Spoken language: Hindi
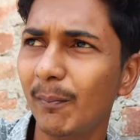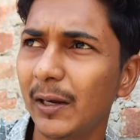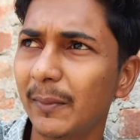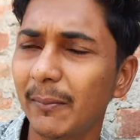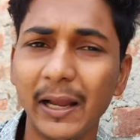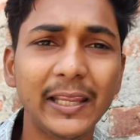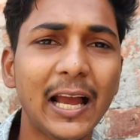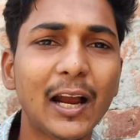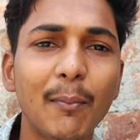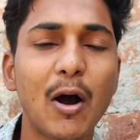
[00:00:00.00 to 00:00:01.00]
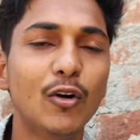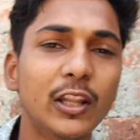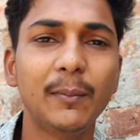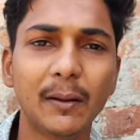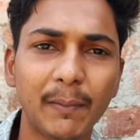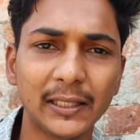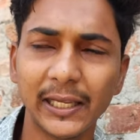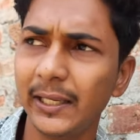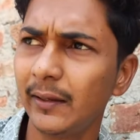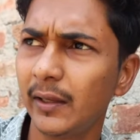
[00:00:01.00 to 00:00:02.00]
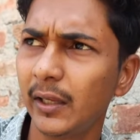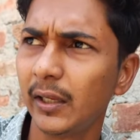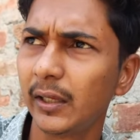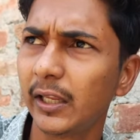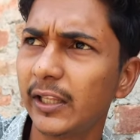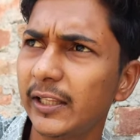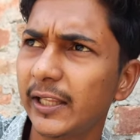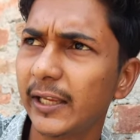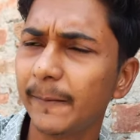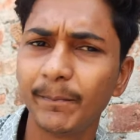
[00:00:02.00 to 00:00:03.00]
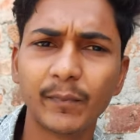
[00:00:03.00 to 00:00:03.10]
बट मेरे भाई यहाँ का माहौल नहीं बन पाता है किसी से